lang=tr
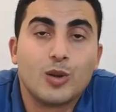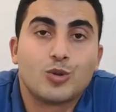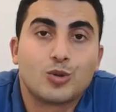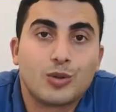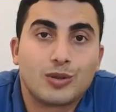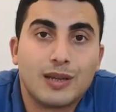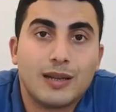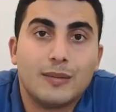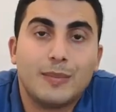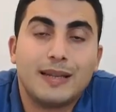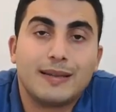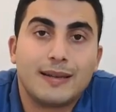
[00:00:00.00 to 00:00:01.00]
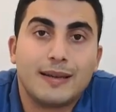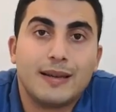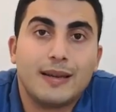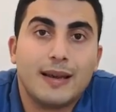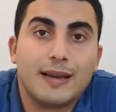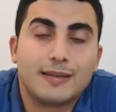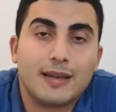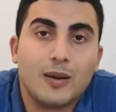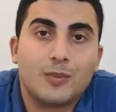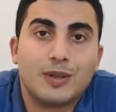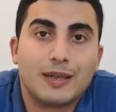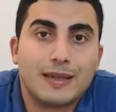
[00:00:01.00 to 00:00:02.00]
sosyal medya
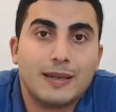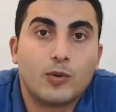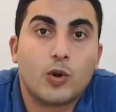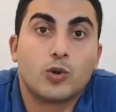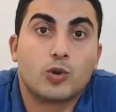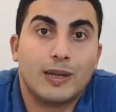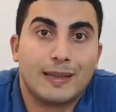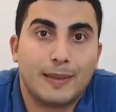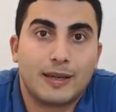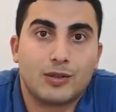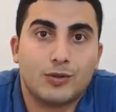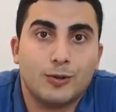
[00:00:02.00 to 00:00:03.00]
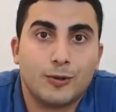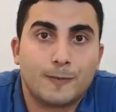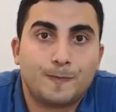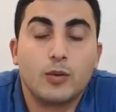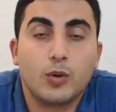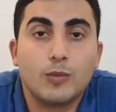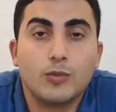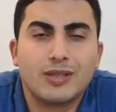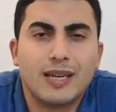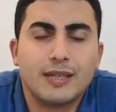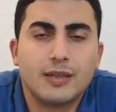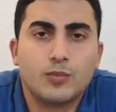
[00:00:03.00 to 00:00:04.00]
hesabına girip kontrol etmek istiyor. Kurumu
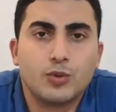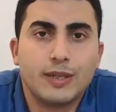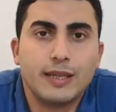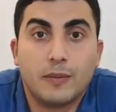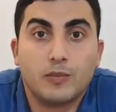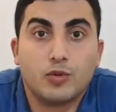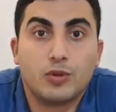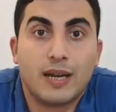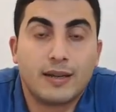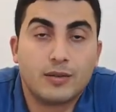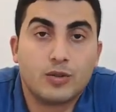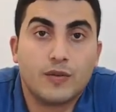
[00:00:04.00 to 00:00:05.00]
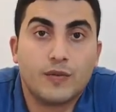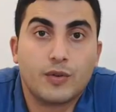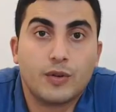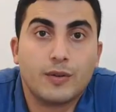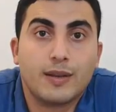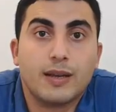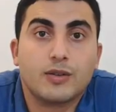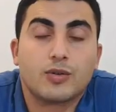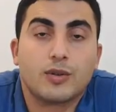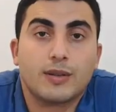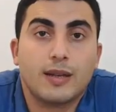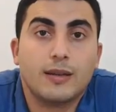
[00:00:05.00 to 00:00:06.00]
sadece bu değil, bu taksi şoförü daha
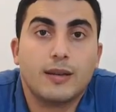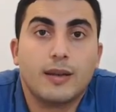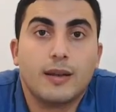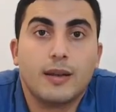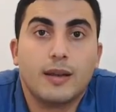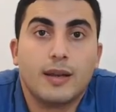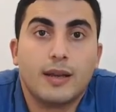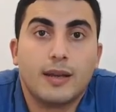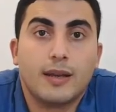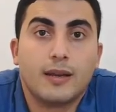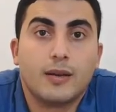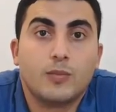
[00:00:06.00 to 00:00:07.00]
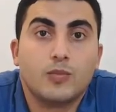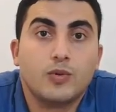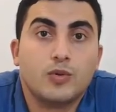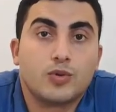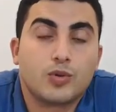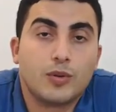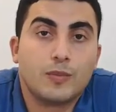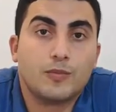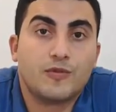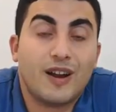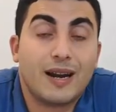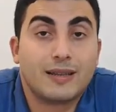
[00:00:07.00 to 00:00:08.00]
sonradan e, bu so-
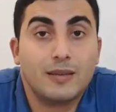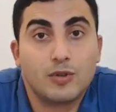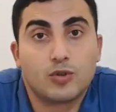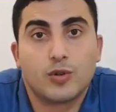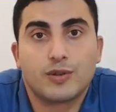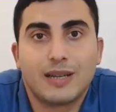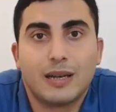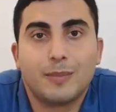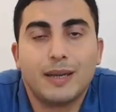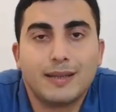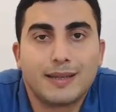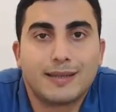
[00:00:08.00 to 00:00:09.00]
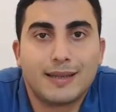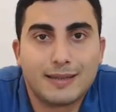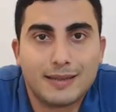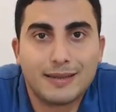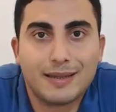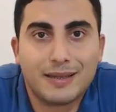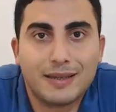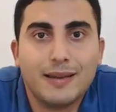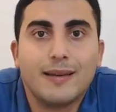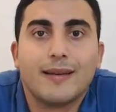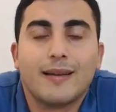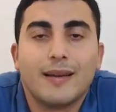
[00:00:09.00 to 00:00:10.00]
farklı bir sosyal medya
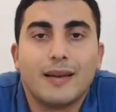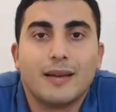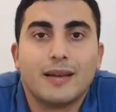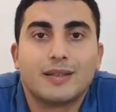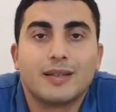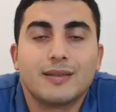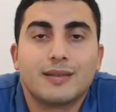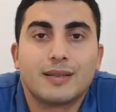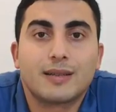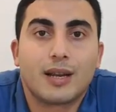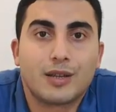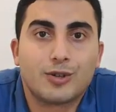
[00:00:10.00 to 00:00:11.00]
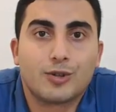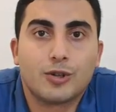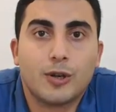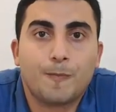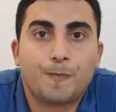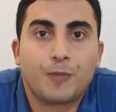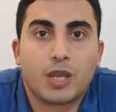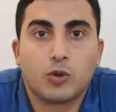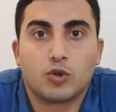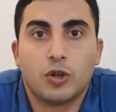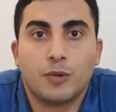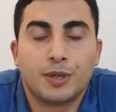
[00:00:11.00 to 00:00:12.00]
sitesindeki çalışanı kaçırıyor.
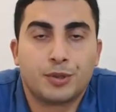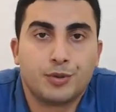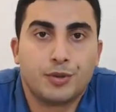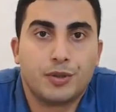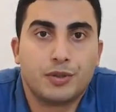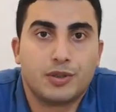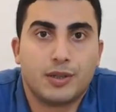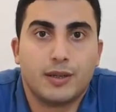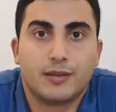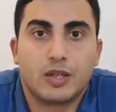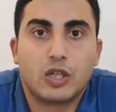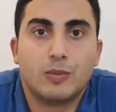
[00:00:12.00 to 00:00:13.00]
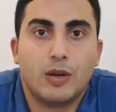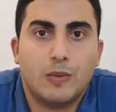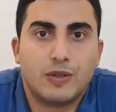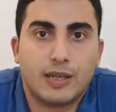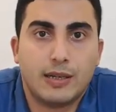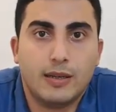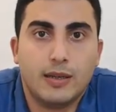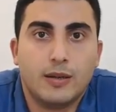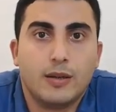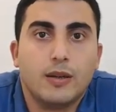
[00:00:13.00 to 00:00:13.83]
Şöyle bakıyor işte takım elbiseli, e,